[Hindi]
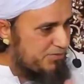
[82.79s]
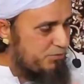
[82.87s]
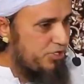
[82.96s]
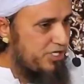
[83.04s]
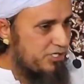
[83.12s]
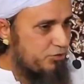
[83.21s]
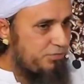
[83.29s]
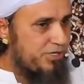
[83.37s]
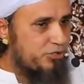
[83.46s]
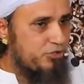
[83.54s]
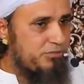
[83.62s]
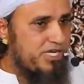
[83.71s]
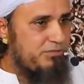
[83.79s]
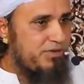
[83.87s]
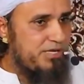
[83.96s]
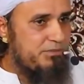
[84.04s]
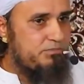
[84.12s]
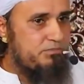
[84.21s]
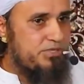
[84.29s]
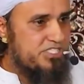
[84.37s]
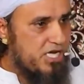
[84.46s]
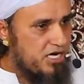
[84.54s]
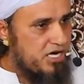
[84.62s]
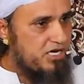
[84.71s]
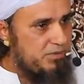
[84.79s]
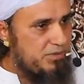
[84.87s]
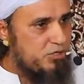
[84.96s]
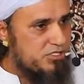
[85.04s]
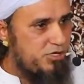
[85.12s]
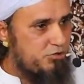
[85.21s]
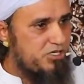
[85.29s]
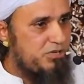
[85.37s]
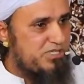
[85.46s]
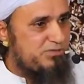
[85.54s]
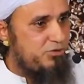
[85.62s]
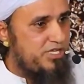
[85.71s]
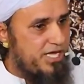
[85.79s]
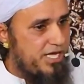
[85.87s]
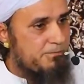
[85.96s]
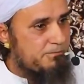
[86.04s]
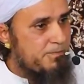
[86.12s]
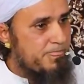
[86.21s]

मजबूरियां तो फिर तो मेरे भाई पिज़्ज़ा खाना भी बहुत से लोगों की मजबूरी है